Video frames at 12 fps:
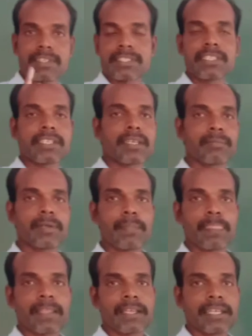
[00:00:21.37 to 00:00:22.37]
ஃபஸ்ட்டு டைப்பு
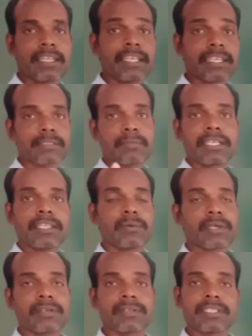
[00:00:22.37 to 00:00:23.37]
டிஎக்ஸ் பை
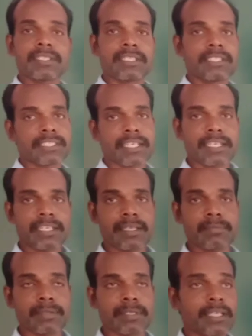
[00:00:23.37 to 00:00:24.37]
டிஒய்னு வந்ததுன்னா செகண்ட்
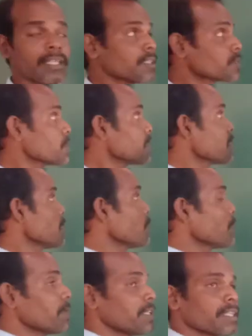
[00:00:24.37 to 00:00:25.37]
டைப்பு ஸோ இந்த
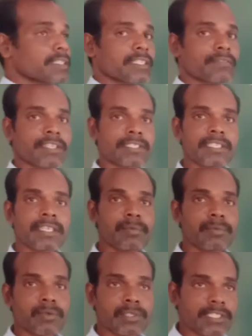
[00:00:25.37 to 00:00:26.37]
டிஒய் பை டிஎக்ஸுக்கு ஃபஸ்ட்டு
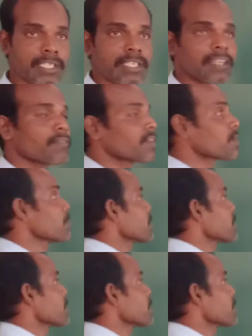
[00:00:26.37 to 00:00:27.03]
டைப்புக்கு ஒரு ஜென்ரல் ஃபார்முலா